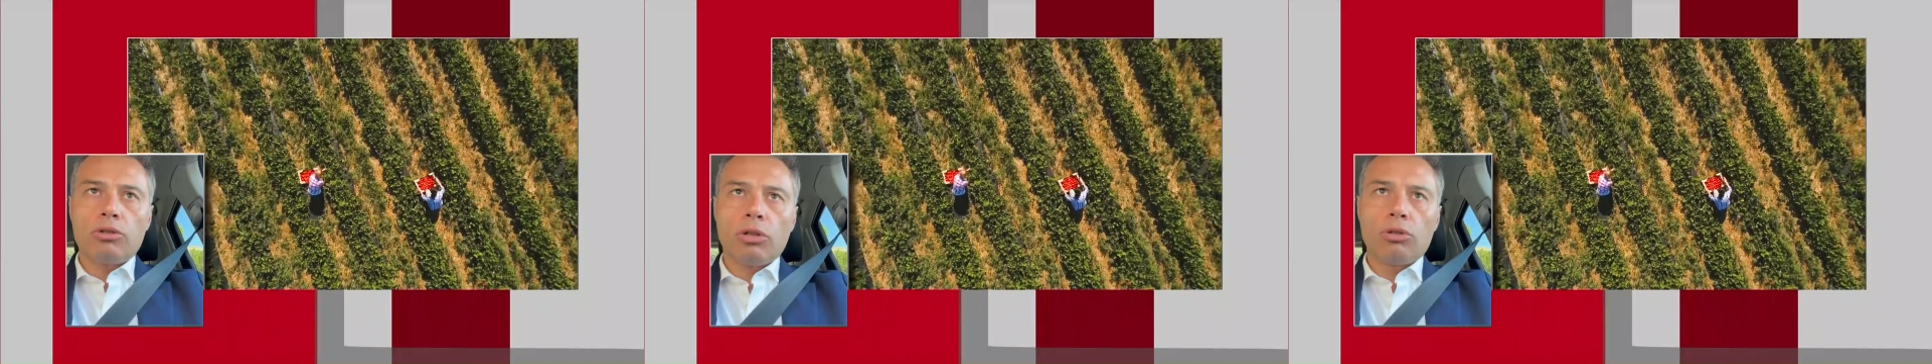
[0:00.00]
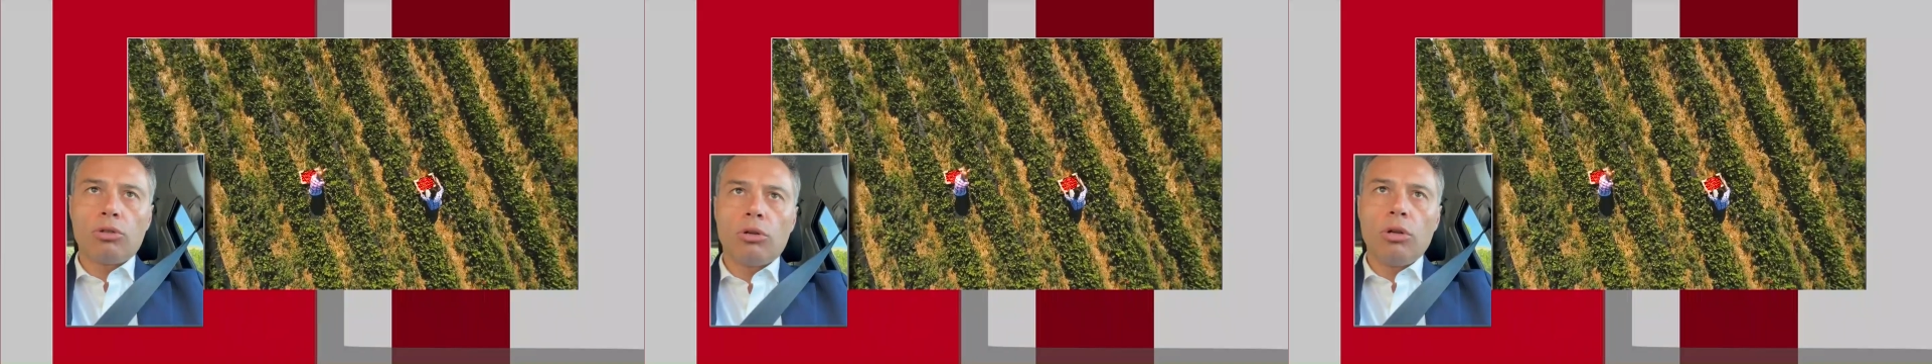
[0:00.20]

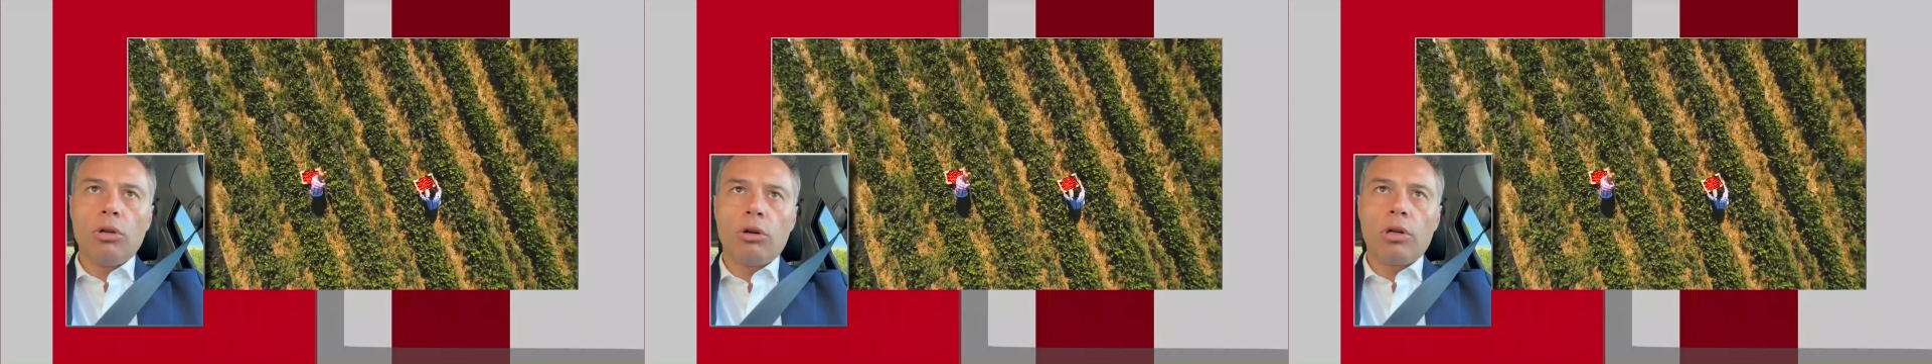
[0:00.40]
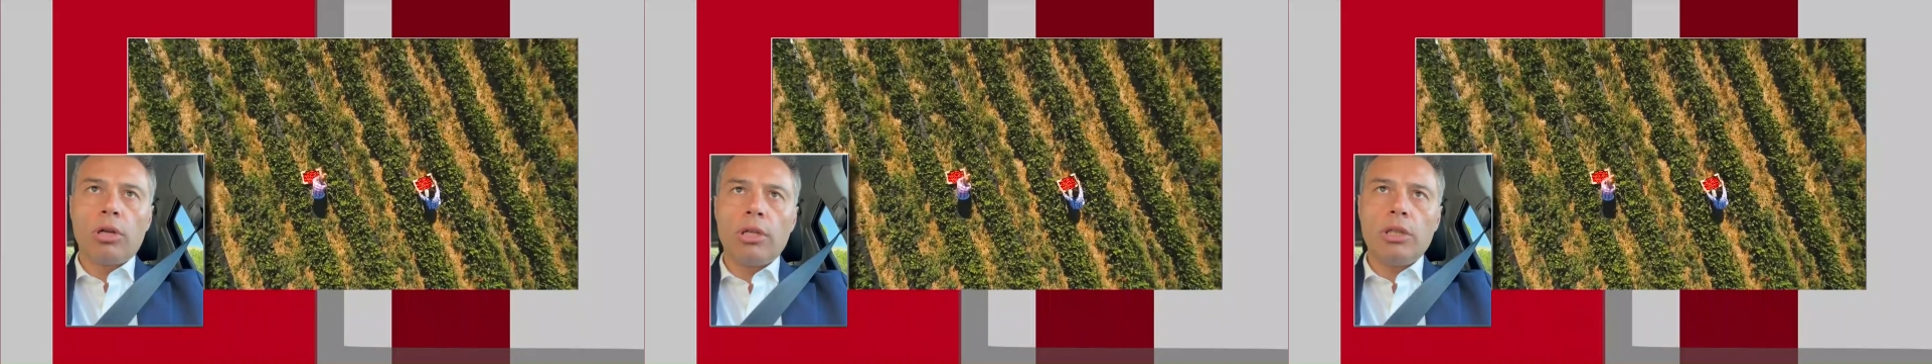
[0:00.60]
sotto
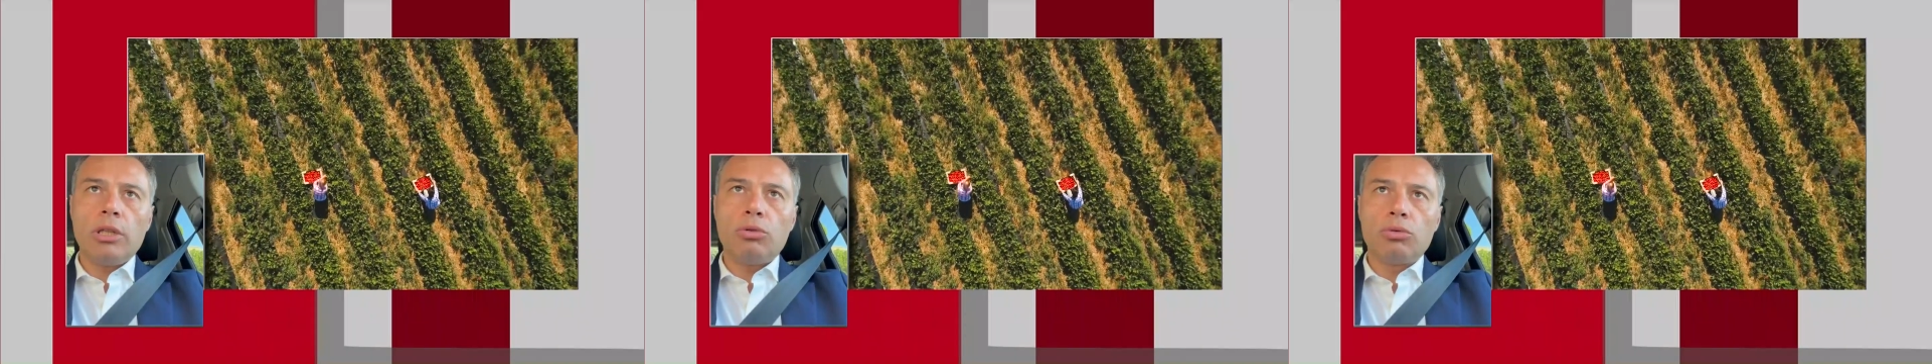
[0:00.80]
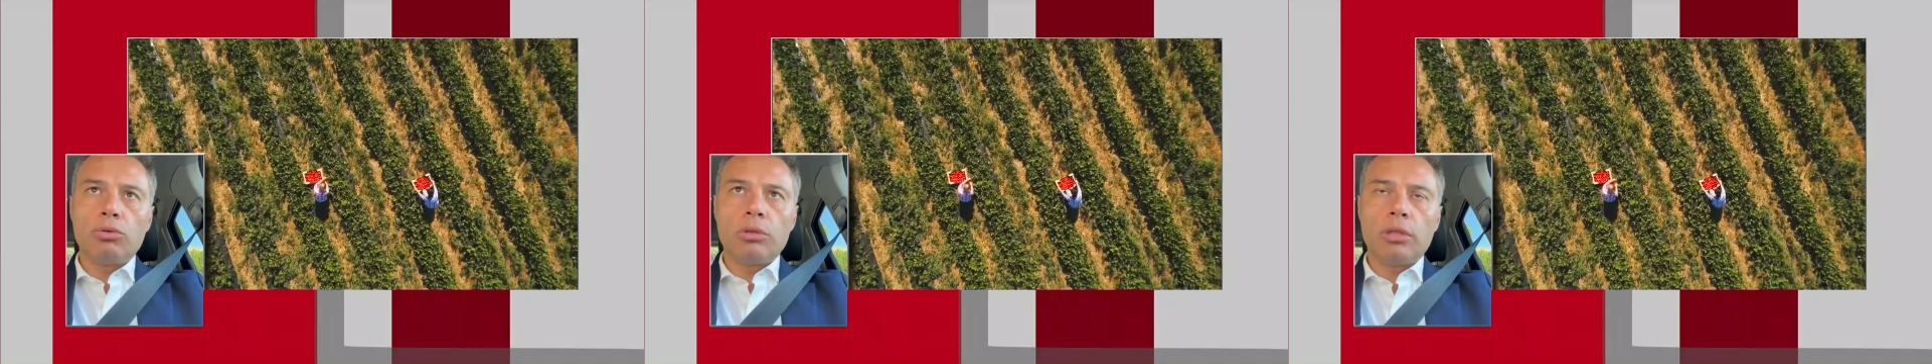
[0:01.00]
gli occhi
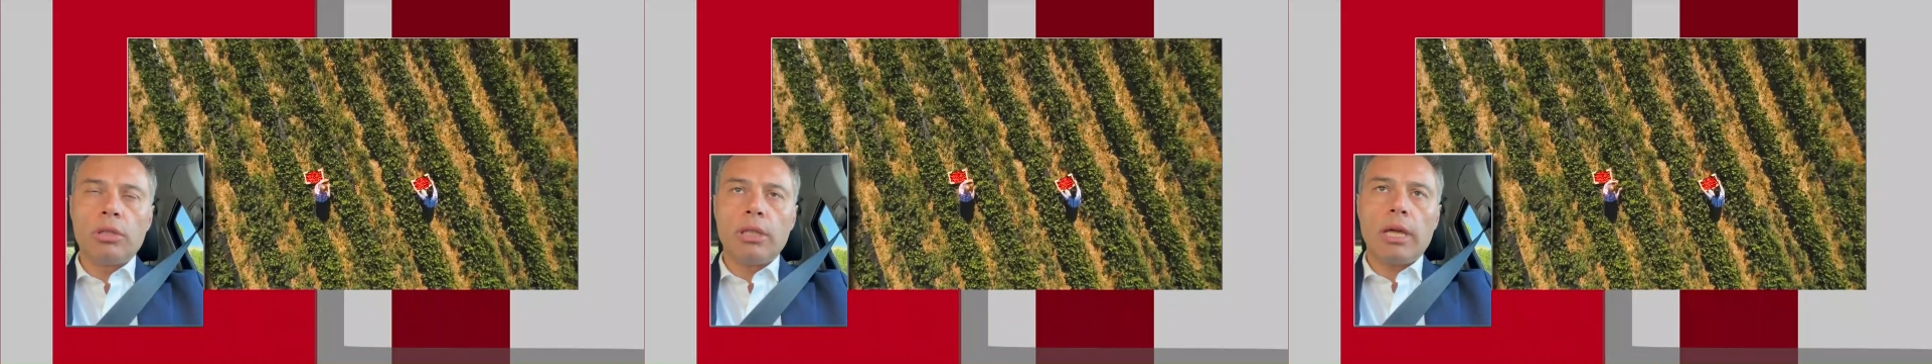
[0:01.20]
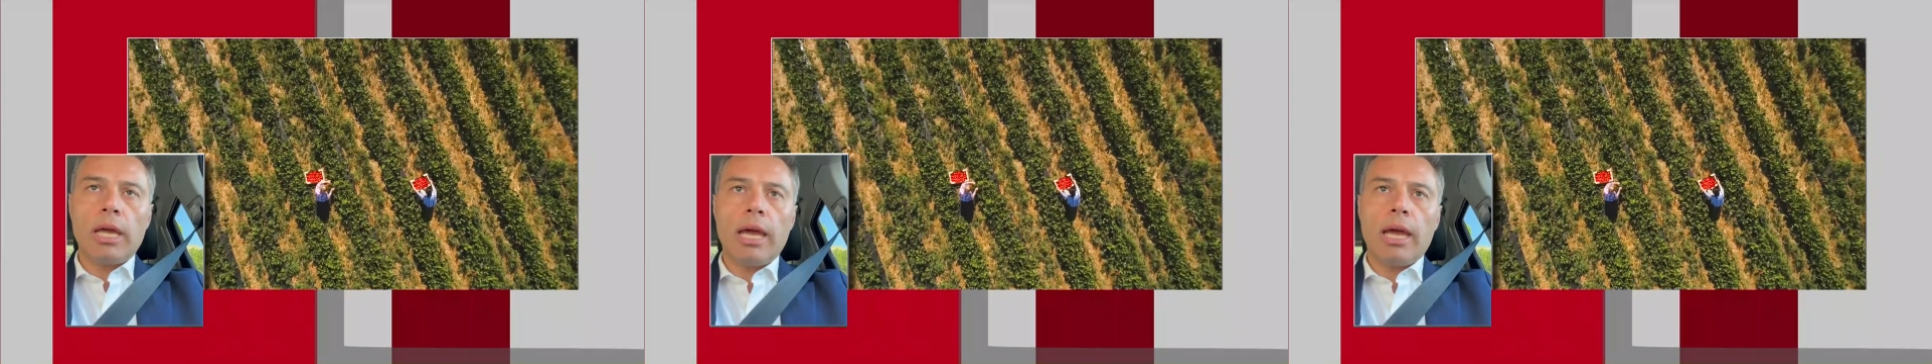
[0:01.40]
di
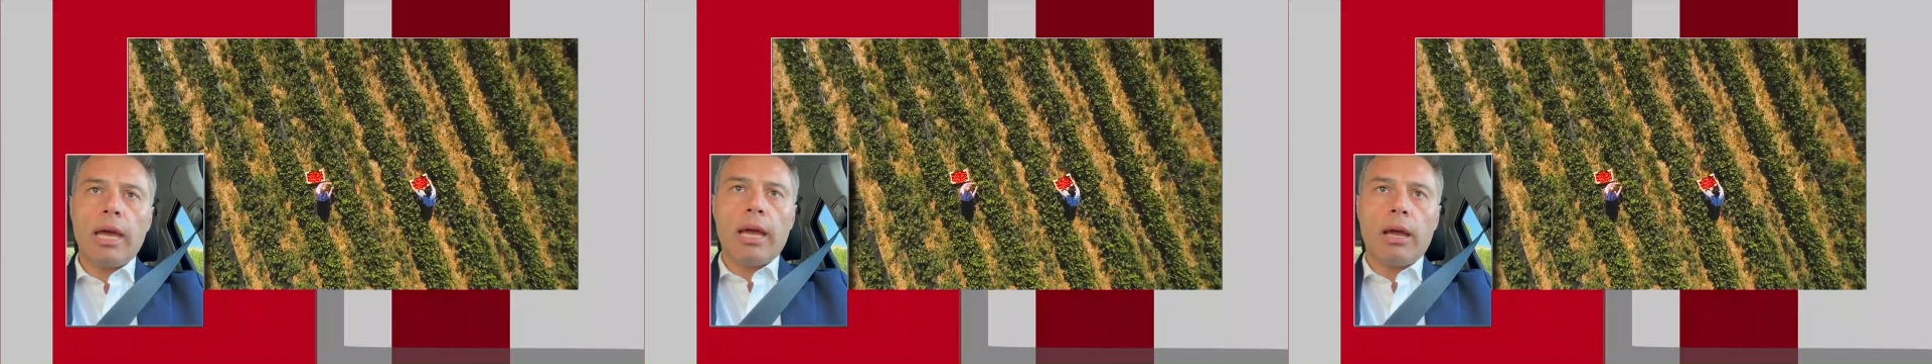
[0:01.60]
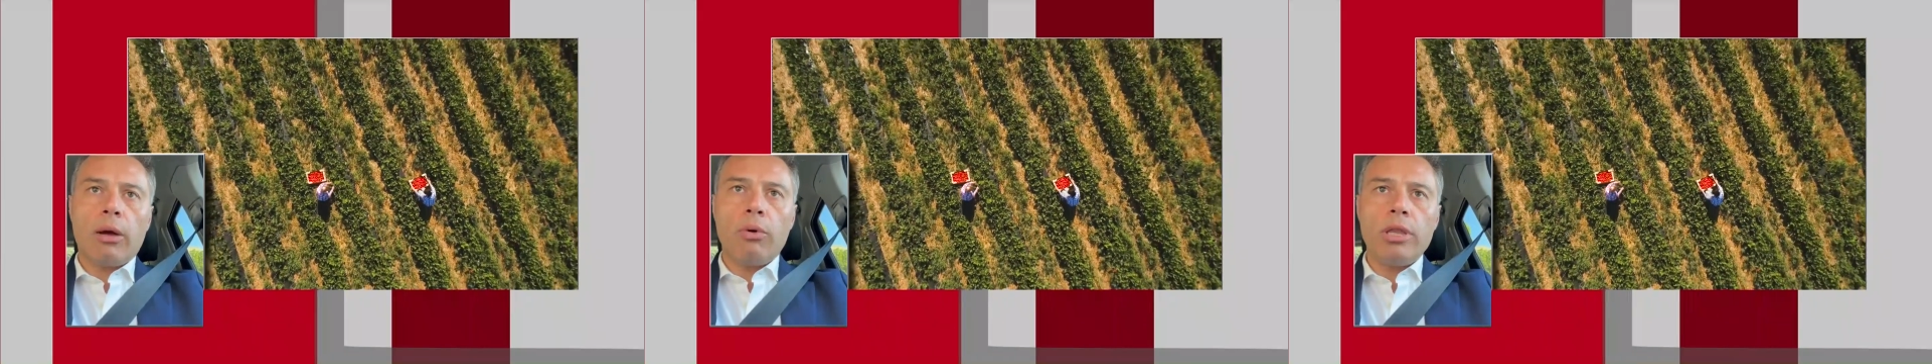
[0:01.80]
tutti e